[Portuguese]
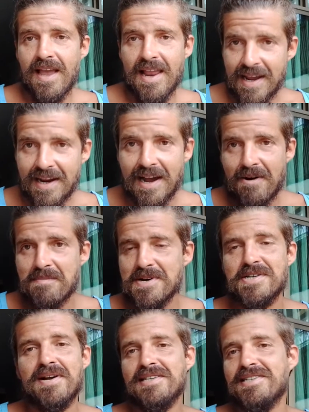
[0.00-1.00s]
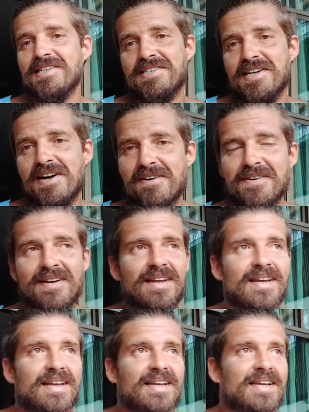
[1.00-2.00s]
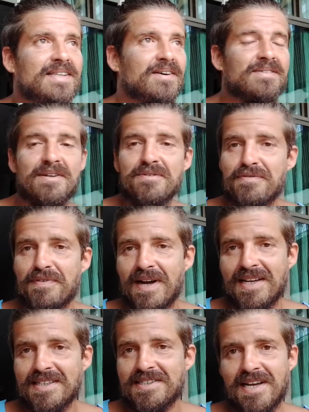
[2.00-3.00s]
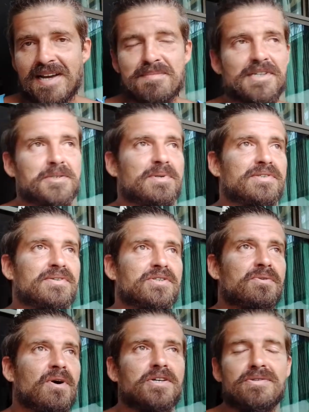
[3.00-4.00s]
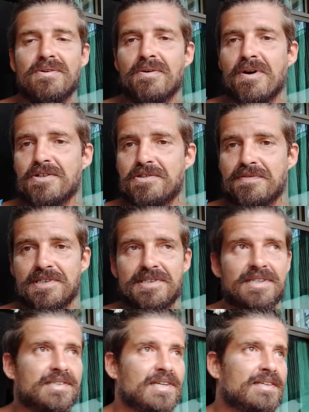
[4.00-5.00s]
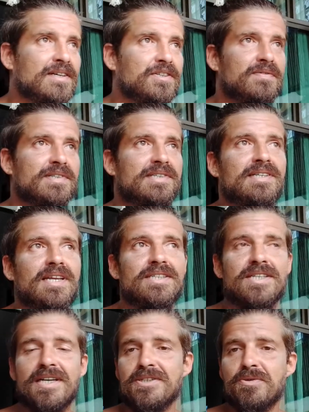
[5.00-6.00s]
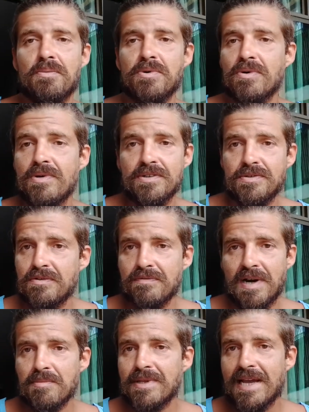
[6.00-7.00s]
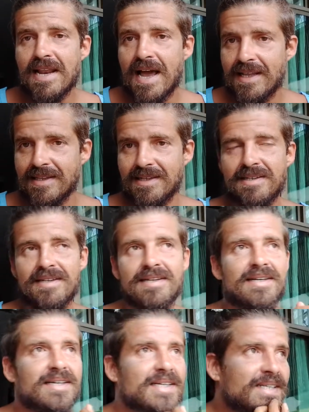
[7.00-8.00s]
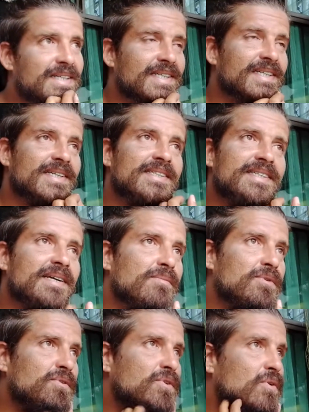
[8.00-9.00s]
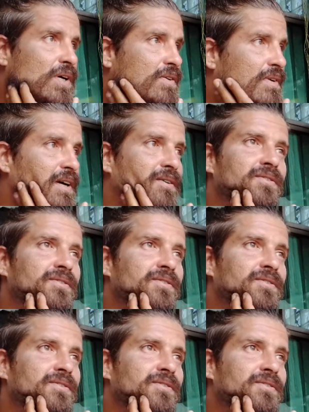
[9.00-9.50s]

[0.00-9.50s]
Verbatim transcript: É legal, mas não é essencial. Então, tanto faz, sabe? Se as pessoas gostam ou não gostam de você, se elas acham você inteligente ou burro, isso não vai mudar em nada. E é muito doido, né?